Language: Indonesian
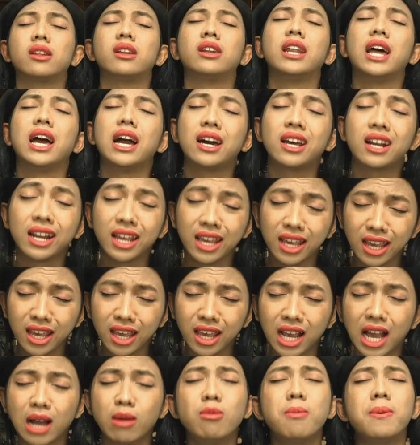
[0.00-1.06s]
Tenang, Ri.
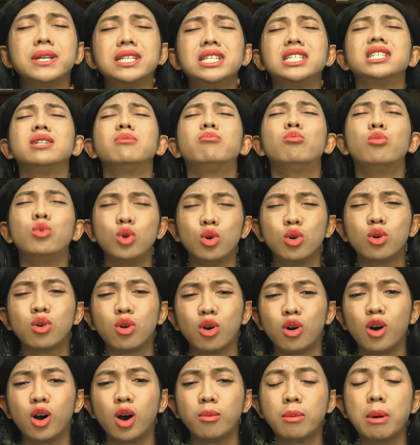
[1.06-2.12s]
Kamu pasti sembuh
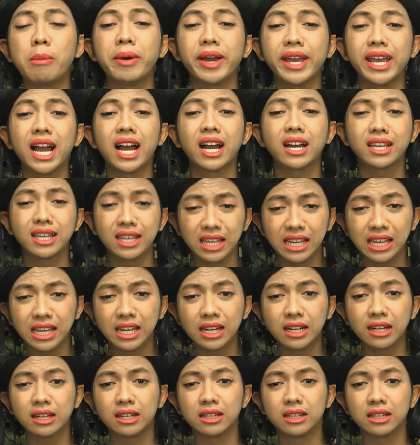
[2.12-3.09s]
kok. Mama yakin.